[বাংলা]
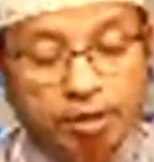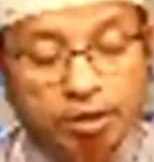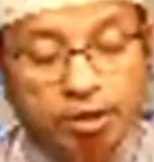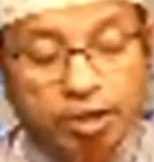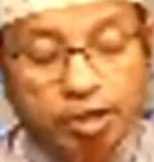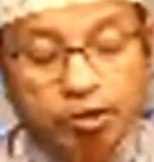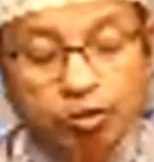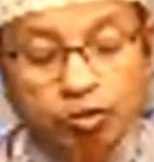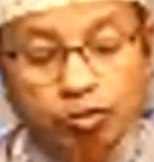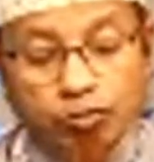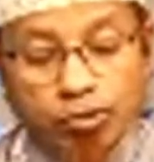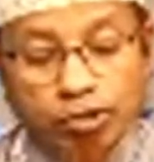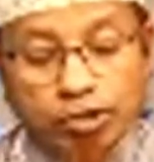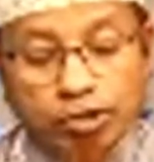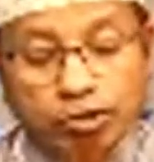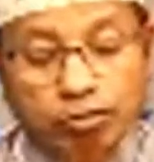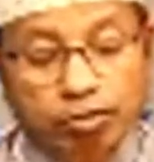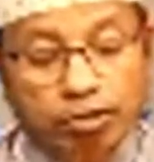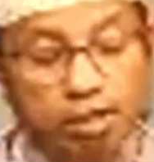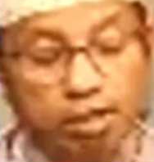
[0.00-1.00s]
কিছু দোয়া
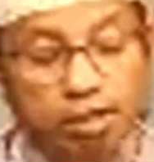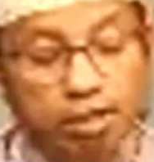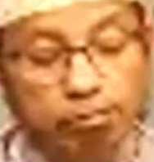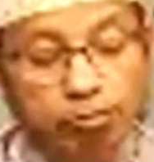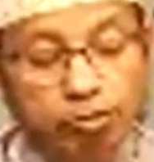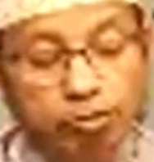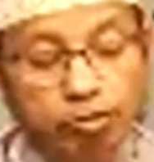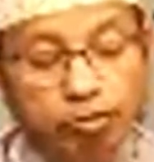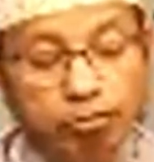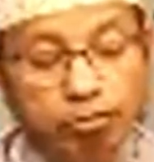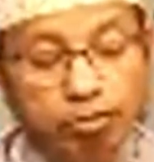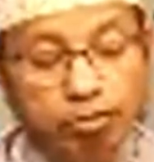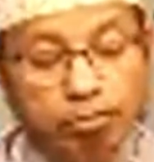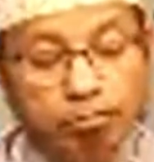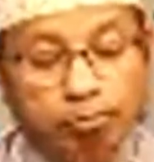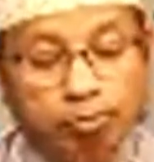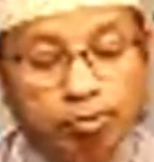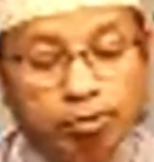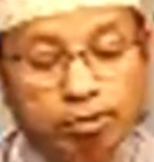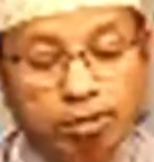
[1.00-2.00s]
সকালে এবং সন্ধ্যায়
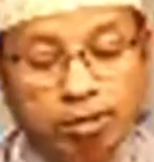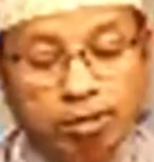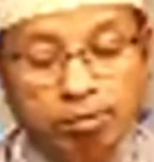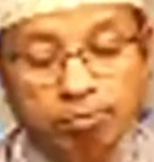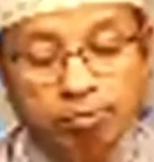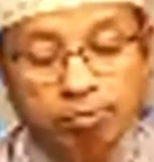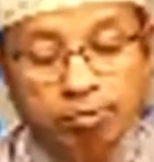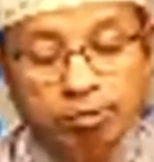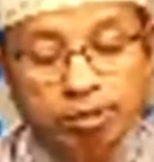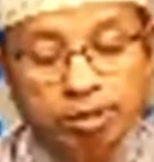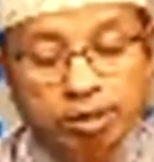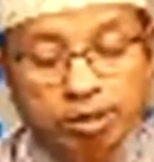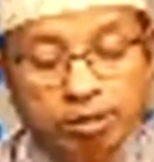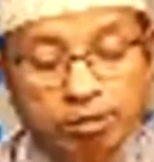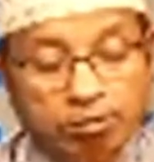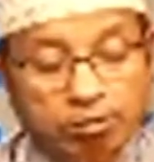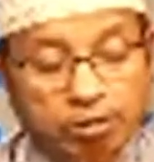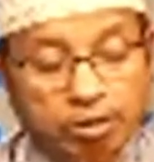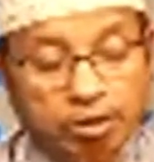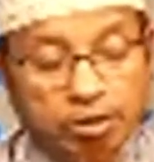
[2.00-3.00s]
পড়ার নিয়ম রয়েছে
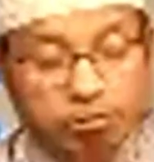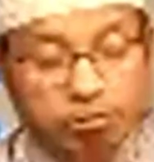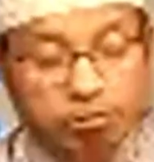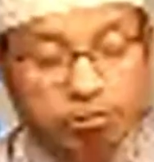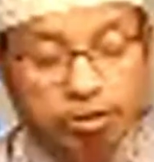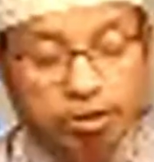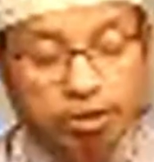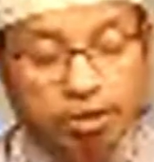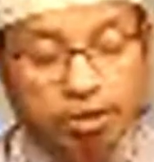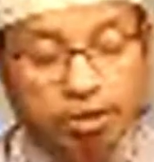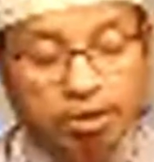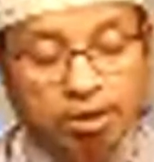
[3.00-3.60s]
সন্ধ্যায় বলতে